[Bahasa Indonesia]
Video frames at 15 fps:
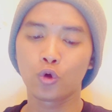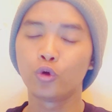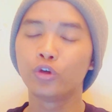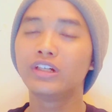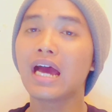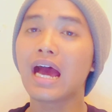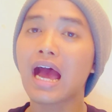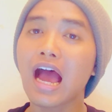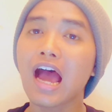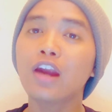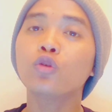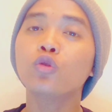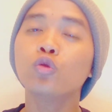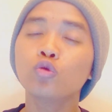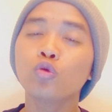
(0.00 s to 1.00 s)

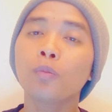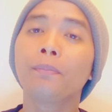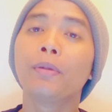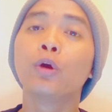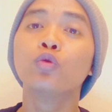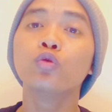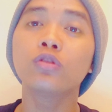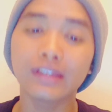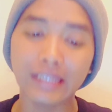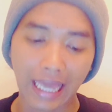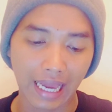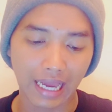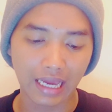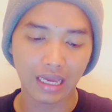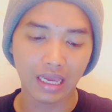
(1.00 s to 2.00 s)
godaan untuk
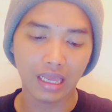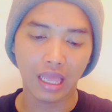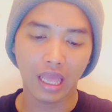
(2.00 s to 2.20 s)
berutang